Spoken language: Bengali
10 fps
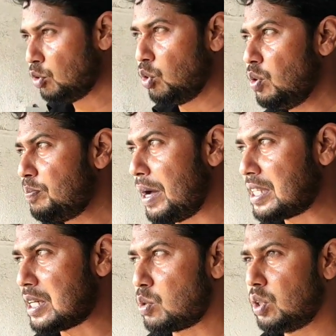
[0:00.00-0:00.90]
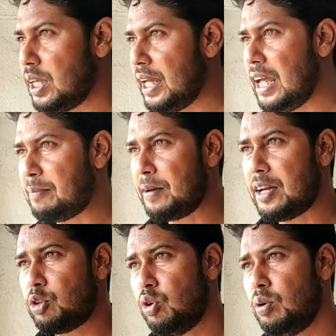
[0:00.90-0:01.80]
ধরুন পাঁচ চাষ করতে গেলে
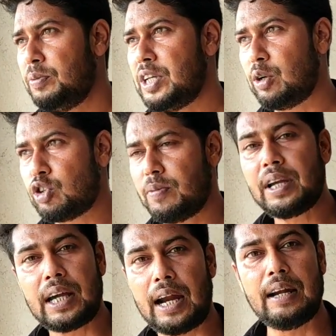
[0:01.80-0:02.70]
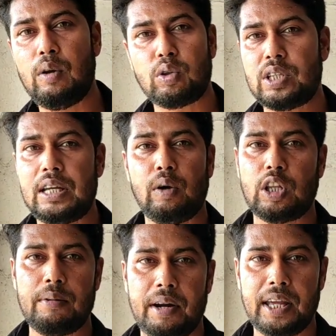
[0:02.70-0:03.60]
আপনার তো যে কোনো সময় কারেন্ট লোডশেডিং
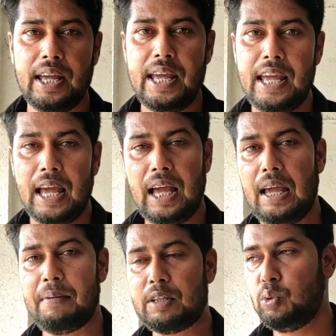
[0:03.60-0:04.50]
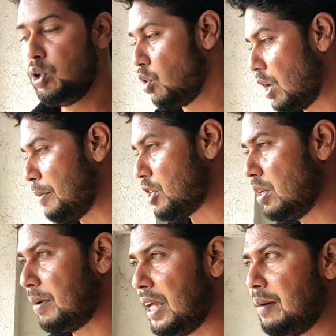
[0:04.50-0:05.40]
হতে পারে হ্যাঁ, হ্যাঁ।, হ্যাঁ এবার দুই ঘোড়া
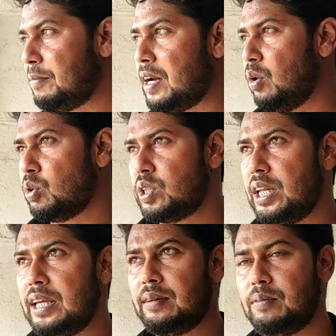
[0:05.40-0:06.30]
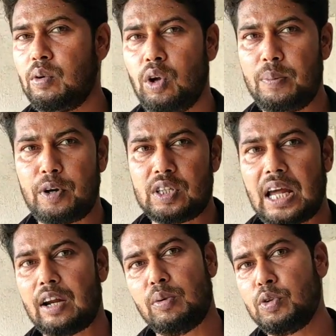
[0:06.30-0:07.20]
মেশিন মানে আপনার লোডশেডিং হলে পরে
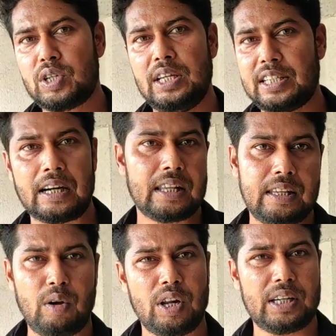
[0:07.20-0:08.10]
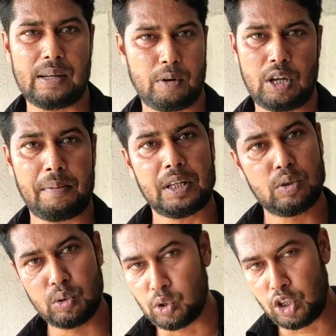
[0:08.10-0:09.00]
চালানো মুশকিল জেনারেটার দিয়ে অনেকটা হয় আমার
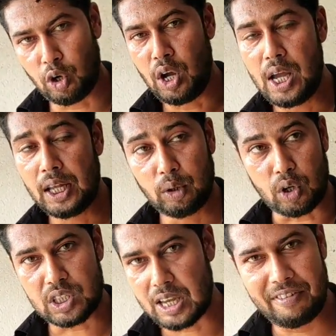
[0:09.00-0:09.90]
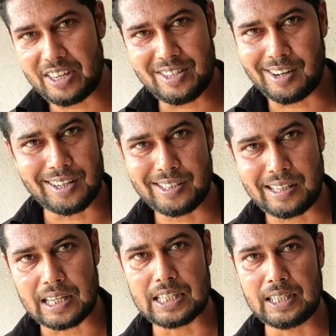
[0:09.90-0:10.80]
যদিও দশ কেভি জেনারেটার
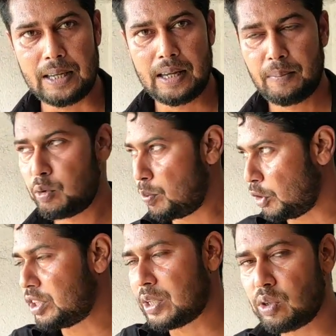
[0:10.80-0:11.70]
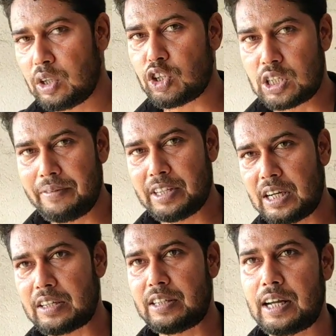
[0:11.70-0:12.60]
সেট আছে আচ্ছা। পুরো প্রজেক্টের জন্য দশ কেভি
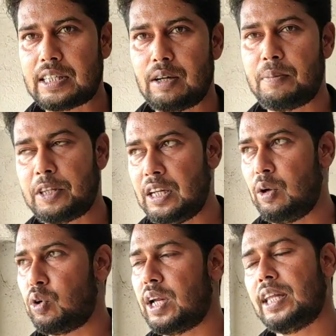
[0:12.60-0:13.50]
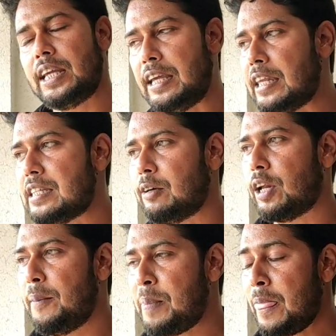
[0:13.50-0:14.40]
জেনারেটার সেট আছে ওটা আমরা তিন লক্ষ টাকা দিয়ে কিনেছি ওটা